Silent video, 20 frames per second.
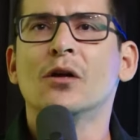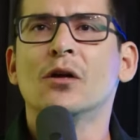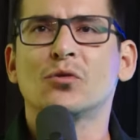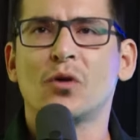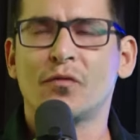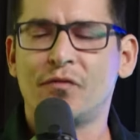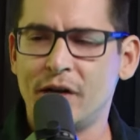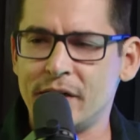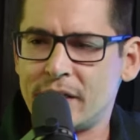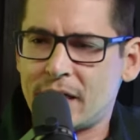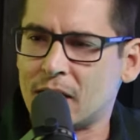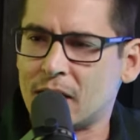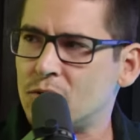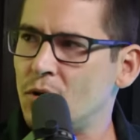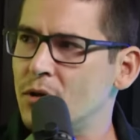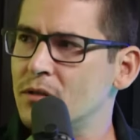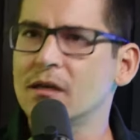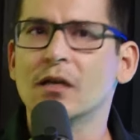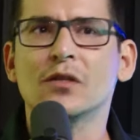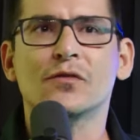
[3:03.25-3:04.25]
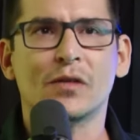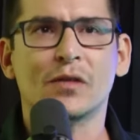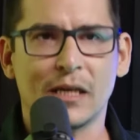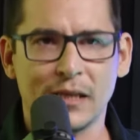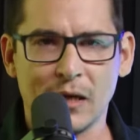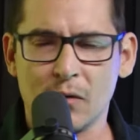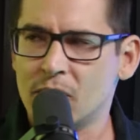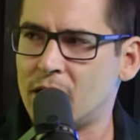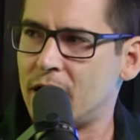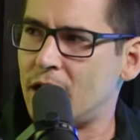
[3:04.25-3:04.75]
sua filha de 14 anos, você
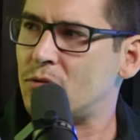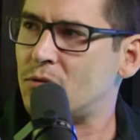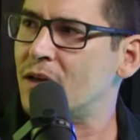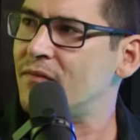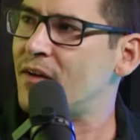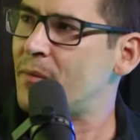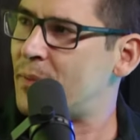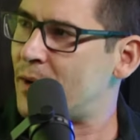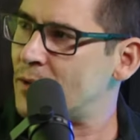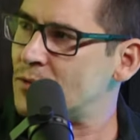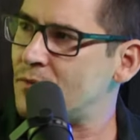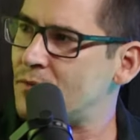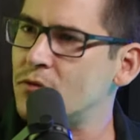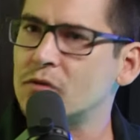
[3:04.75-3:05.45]
der um grito, quem vai preso é